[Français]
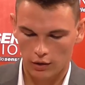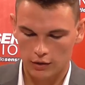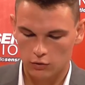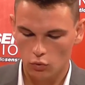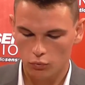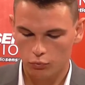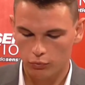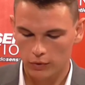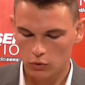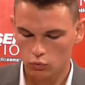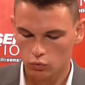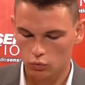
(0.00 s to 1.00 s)
Est-ce que vous
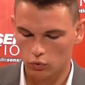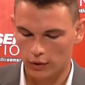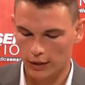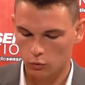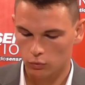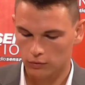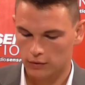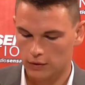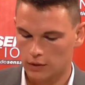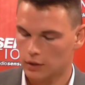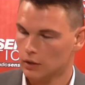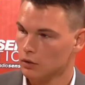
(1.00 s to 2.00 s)
pouvez nous
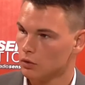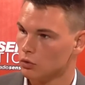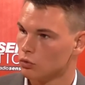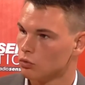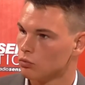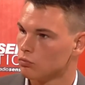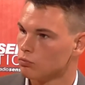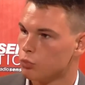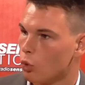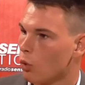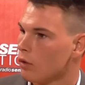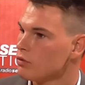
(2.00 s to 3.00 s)
raconter
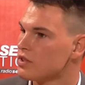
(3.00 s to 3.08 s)
pourquoi